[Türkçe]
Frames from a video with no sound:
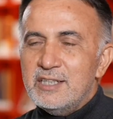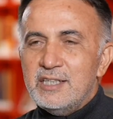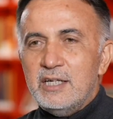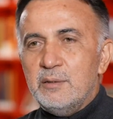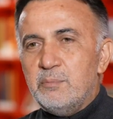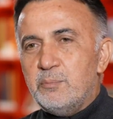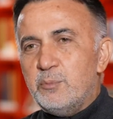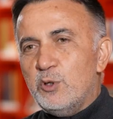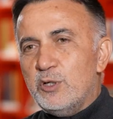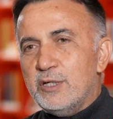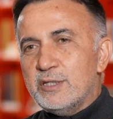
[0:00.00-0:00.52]

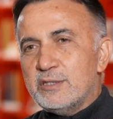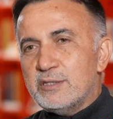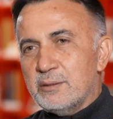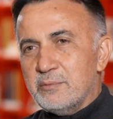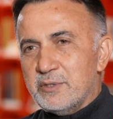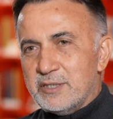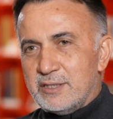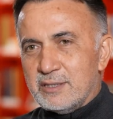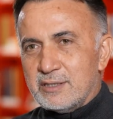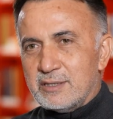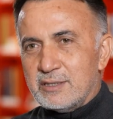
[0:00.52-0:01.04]
Hep böyle
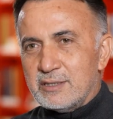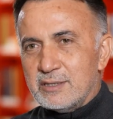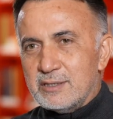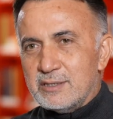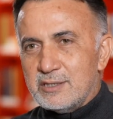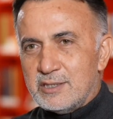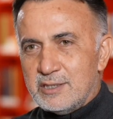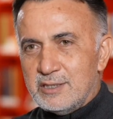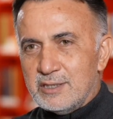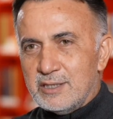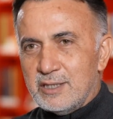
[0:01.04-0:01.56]
tematik
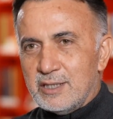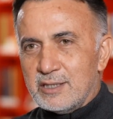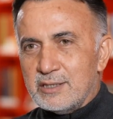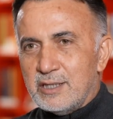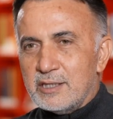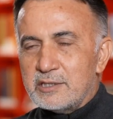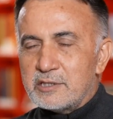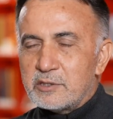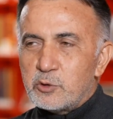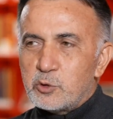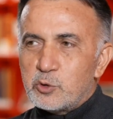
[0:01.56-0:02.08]
şiirler.
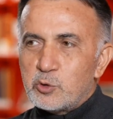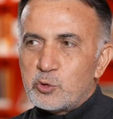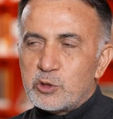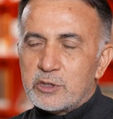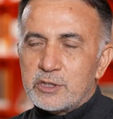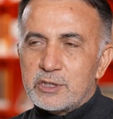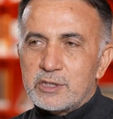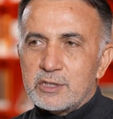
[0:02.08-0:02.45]
Aşk Küçücük